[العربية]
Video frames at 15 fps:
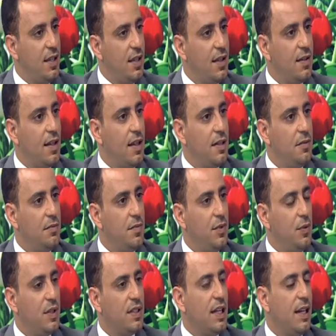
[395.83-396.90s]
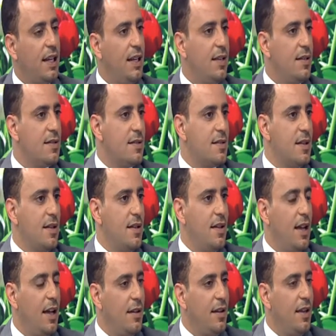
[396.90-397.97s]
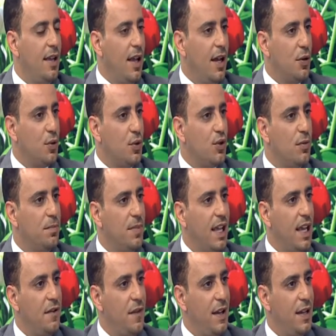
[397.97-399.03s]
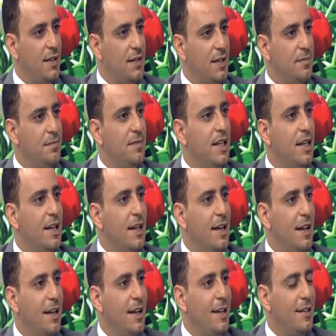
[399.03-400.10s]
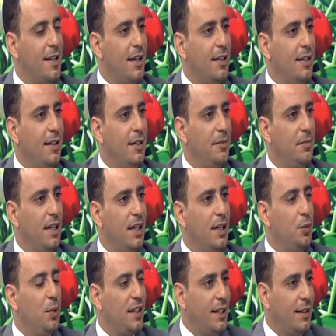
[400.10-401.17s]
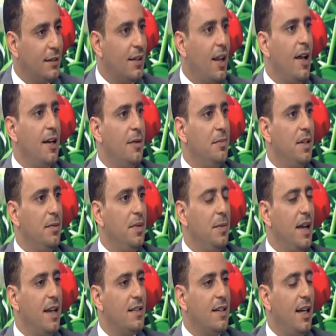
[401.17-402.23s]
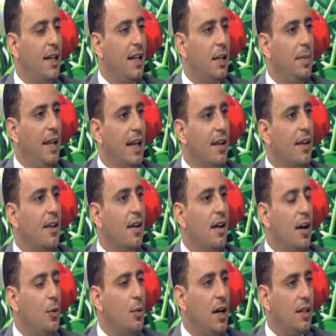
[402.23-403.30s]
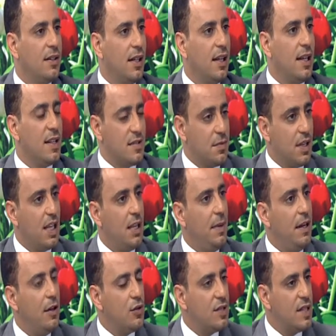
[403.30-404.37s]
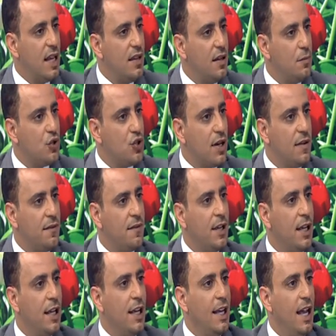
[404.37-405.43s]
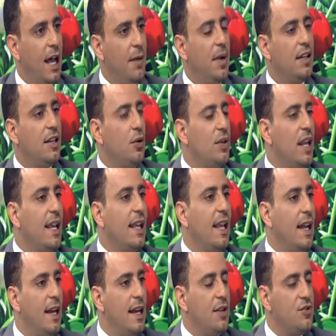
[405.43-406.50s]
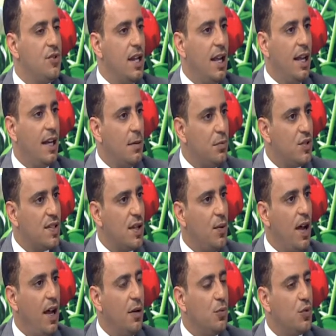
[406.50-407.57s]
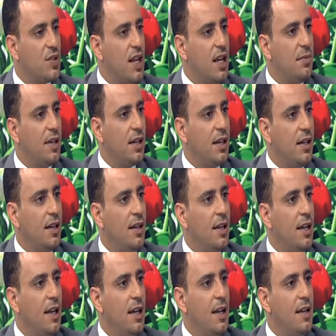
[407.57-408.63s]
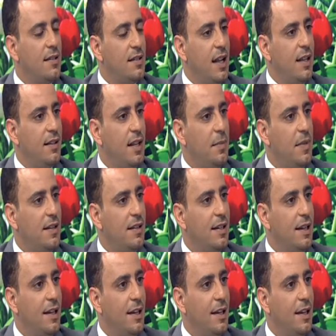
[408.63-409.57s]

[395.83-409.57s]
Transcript: كتاب وتلخيص آه، هذه الكتب كيف يتم آه، تقييم آه، وضع الطالب بما يتعلق بالقراءة والتلخيص من قبل الأستاذ المشرف أم أن هناك لجنة على مستوى المسابقة تعتمد